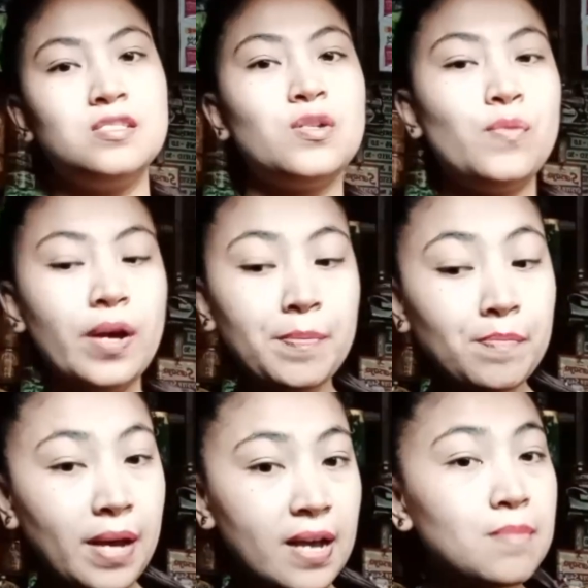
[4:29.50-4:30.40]
So
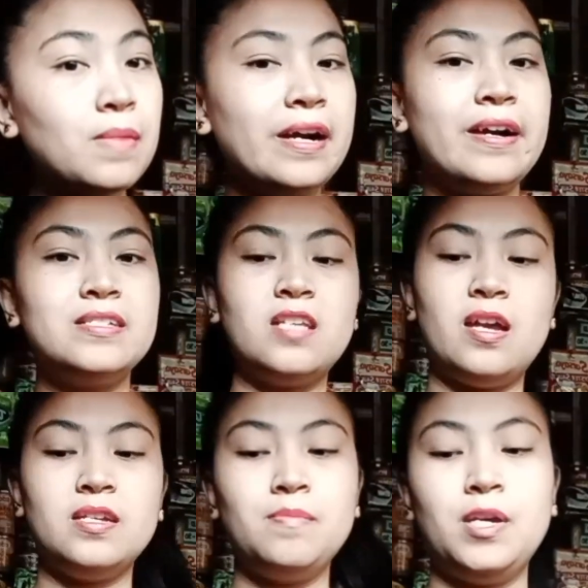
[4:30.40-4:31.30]
wine back mga
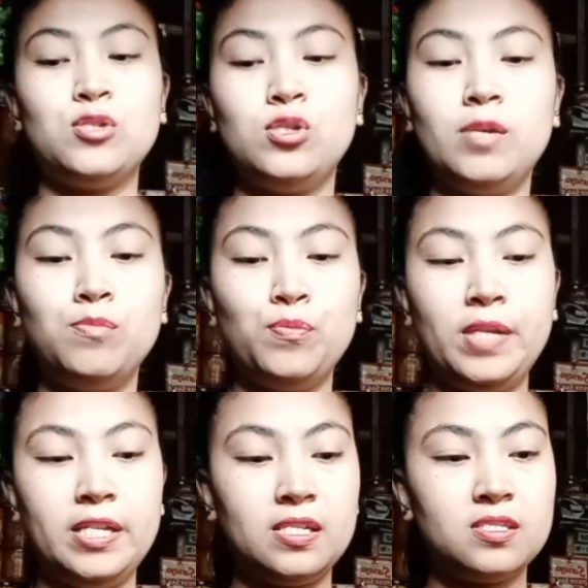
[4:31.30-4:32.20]
kasari, meron lang
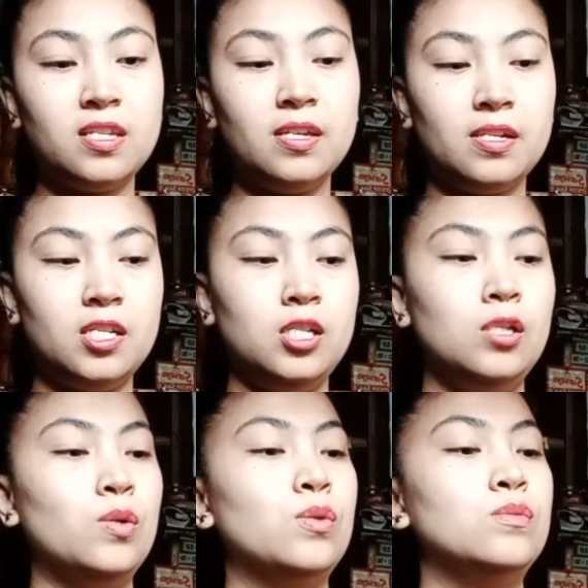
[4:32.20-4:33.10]
bumili ng
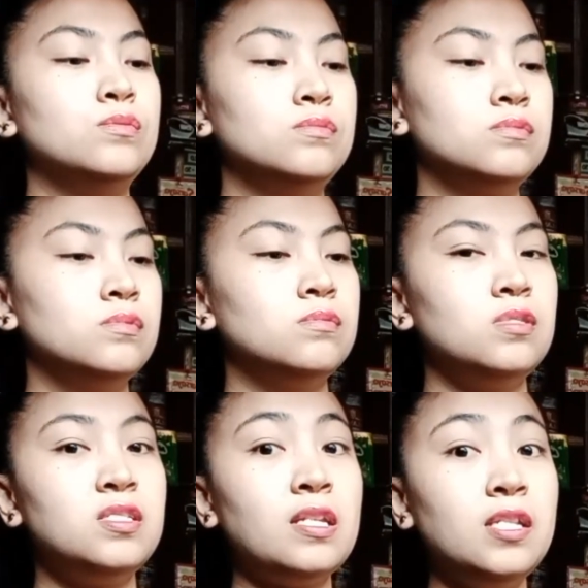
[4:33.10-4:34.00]
sigarilyo.
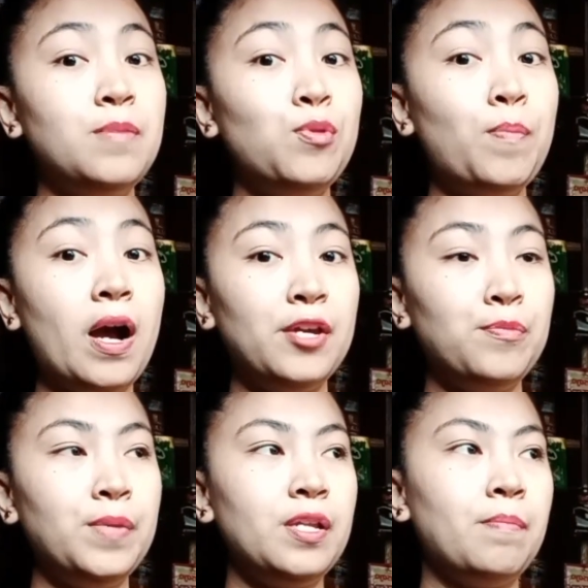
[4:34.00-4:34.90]
Isang libo pa nga
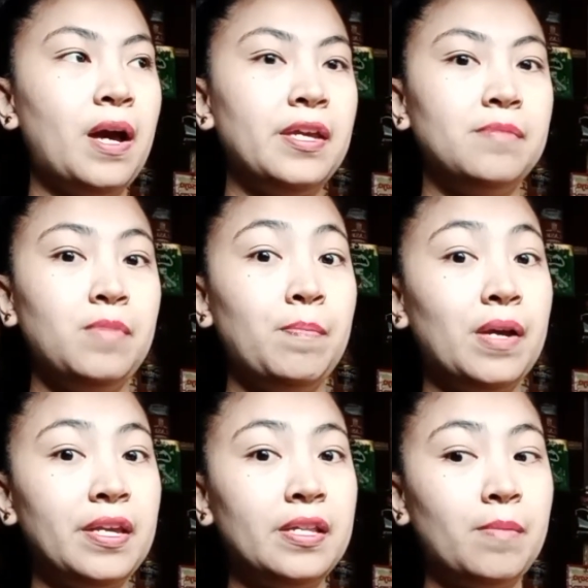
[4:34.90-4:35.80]
yung binabayad, may
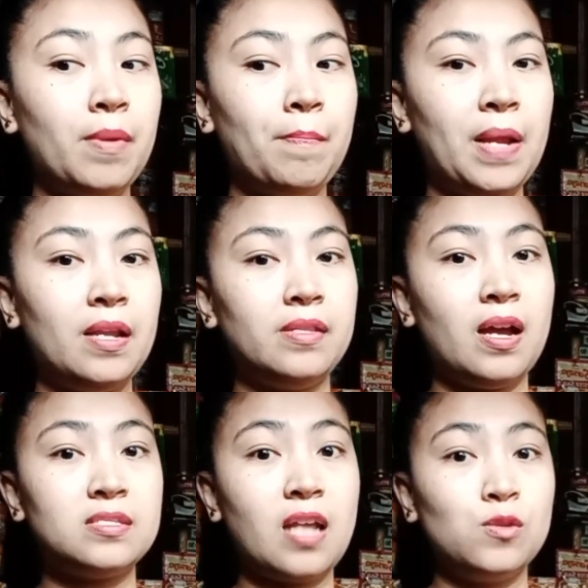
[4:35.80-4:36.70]
barya naman pala
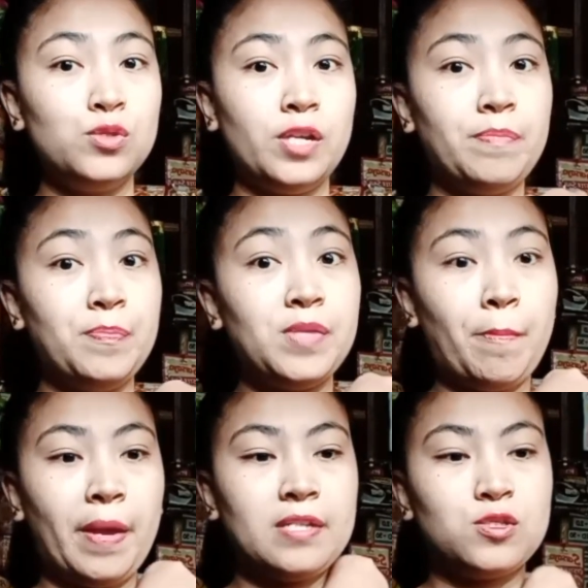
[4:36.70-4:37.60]
nakatago na
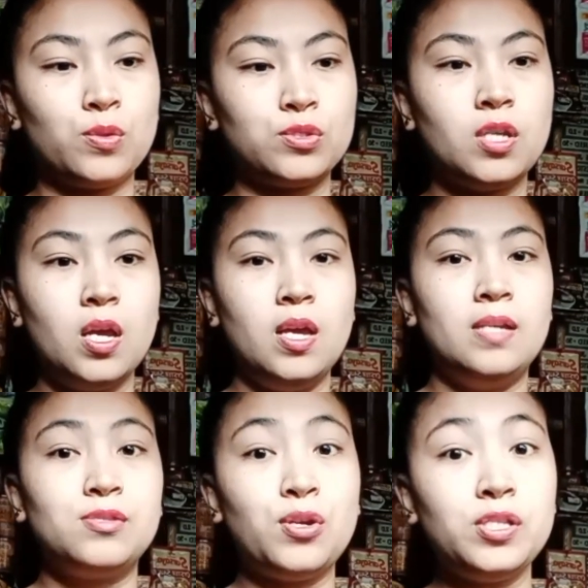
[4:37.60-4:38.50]
50 pesos.
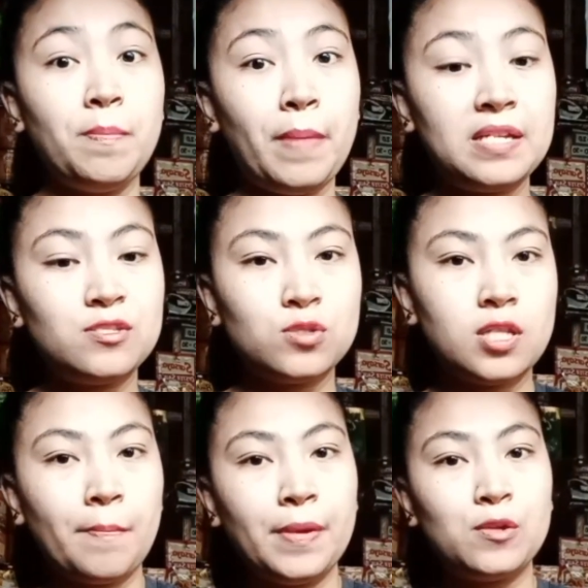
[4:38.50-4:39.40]
30
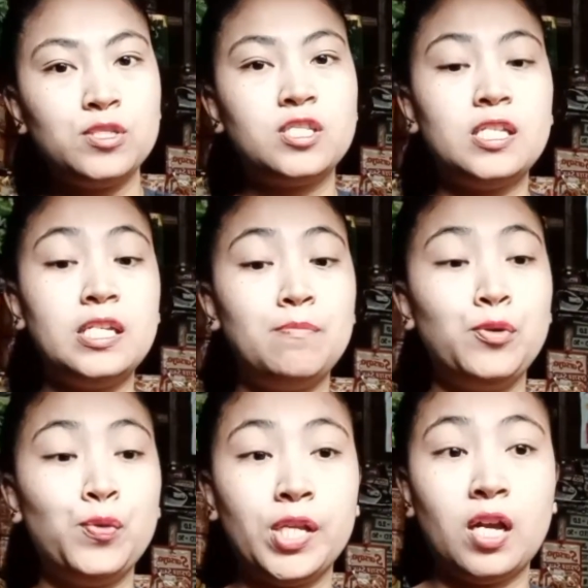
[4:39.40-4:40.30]
pesos lang, pero isang
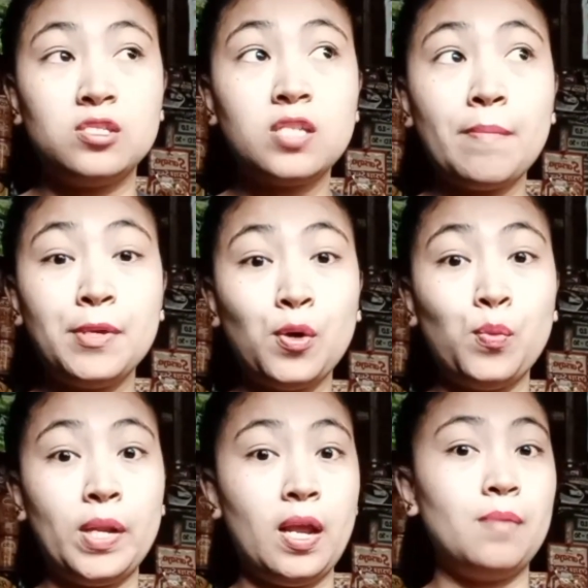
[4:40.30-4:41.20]
libo yung inaan. Sabi
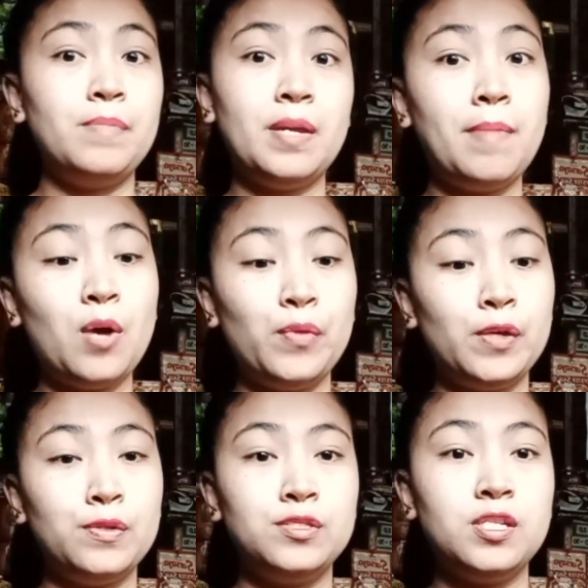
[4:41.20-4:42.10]
ko wala,
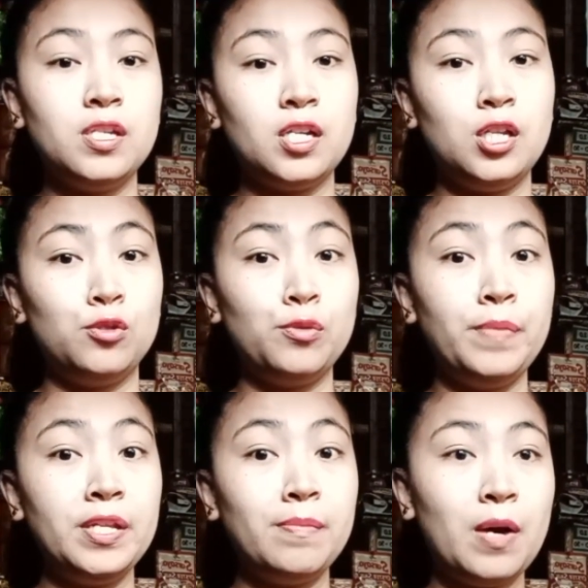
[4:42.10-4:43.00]
binabawi ko yung sigarilyo.
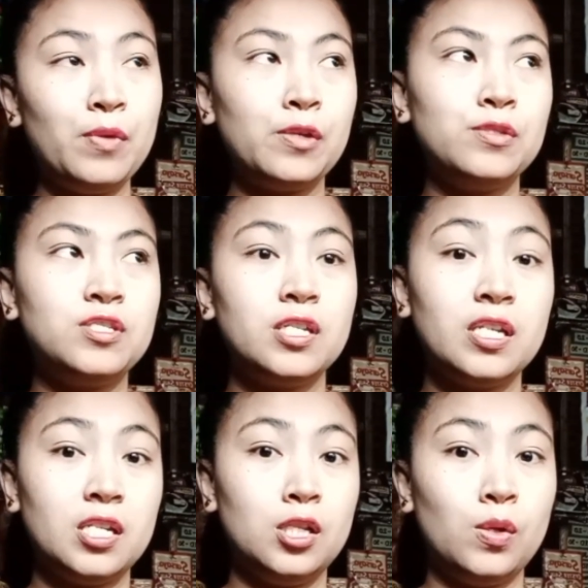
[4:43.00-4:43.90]
Nung binabawi ko yung
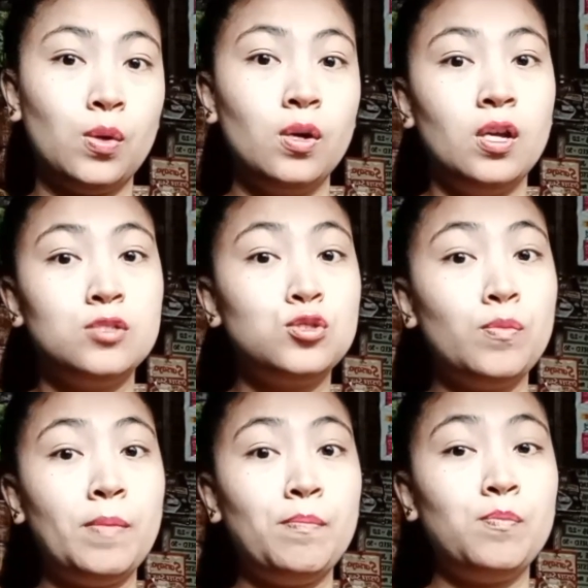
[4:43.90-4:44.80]
sigarilyo,
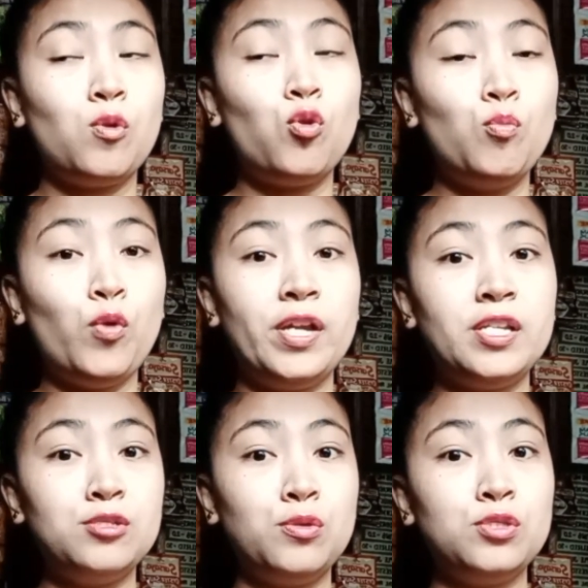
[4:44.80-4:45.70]
dumam kumuha
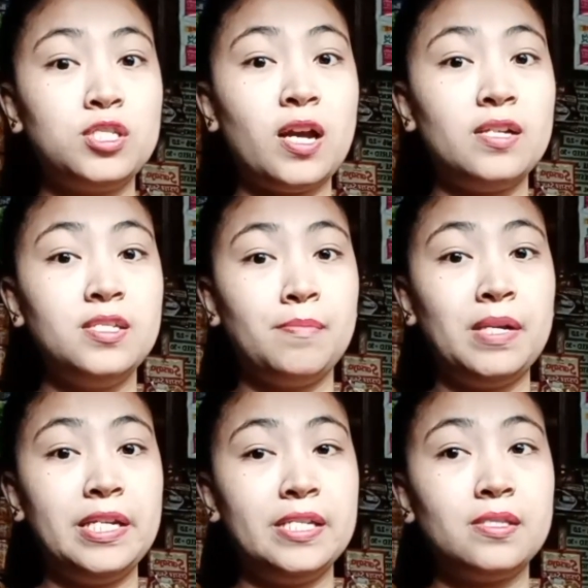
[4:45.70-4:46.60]
na doon sa kanyang
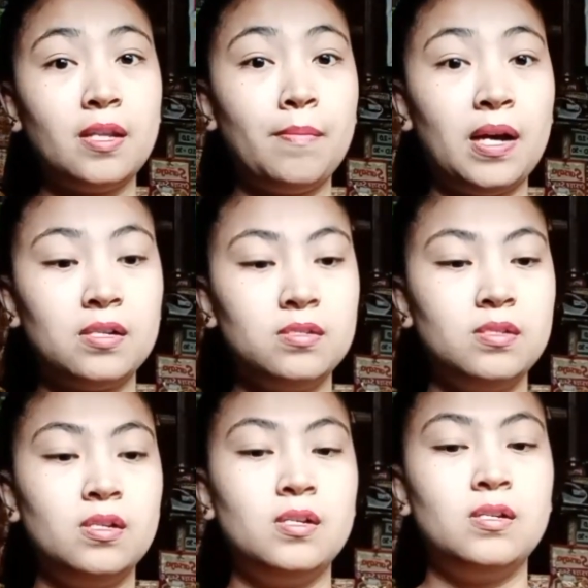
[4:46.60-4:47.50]
maliit na bag.
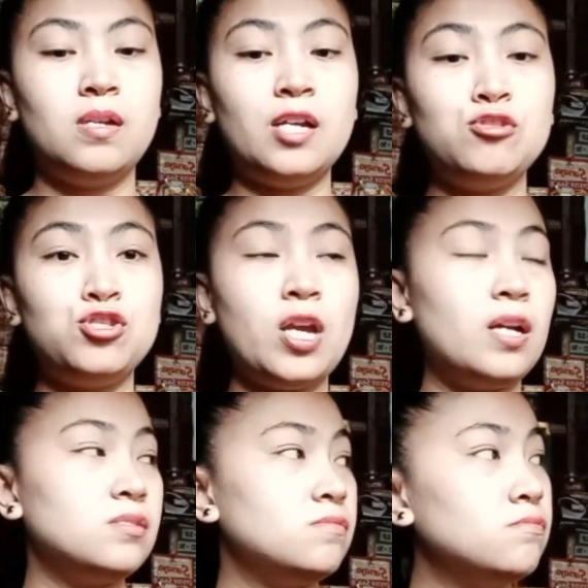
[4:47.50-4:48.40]
Ano
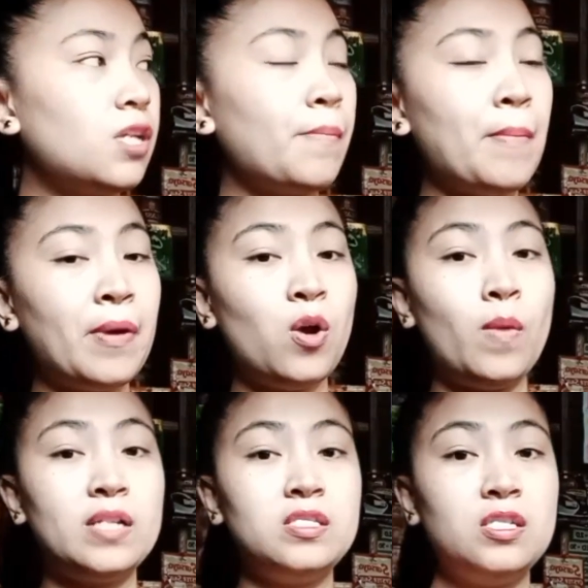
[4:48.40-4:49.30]
siya,
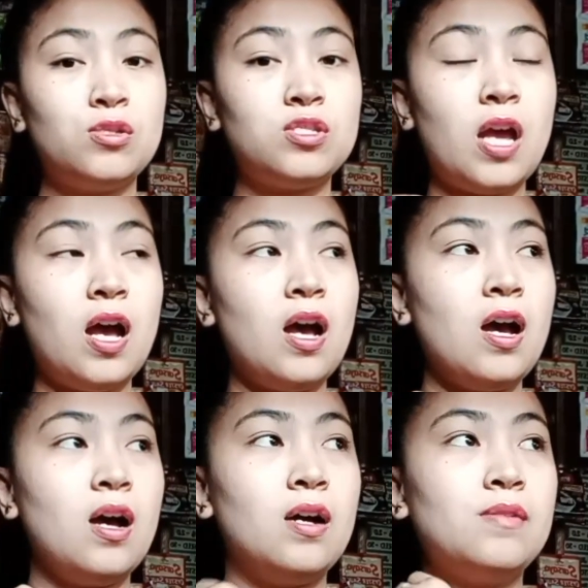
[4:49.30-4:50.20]
nagpapagawa dito
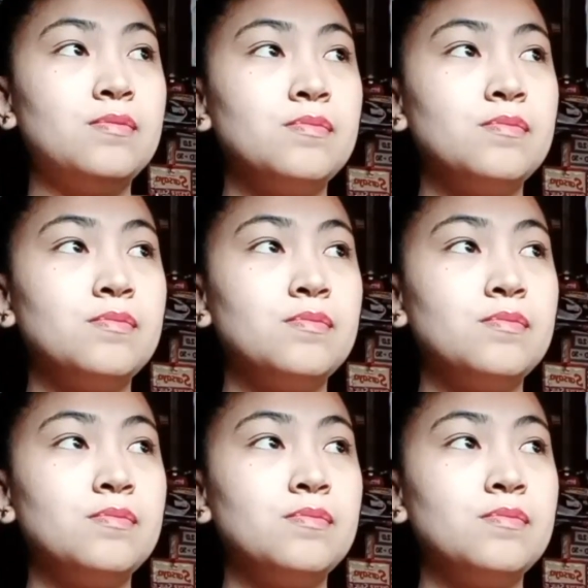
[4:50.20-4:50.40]
sa...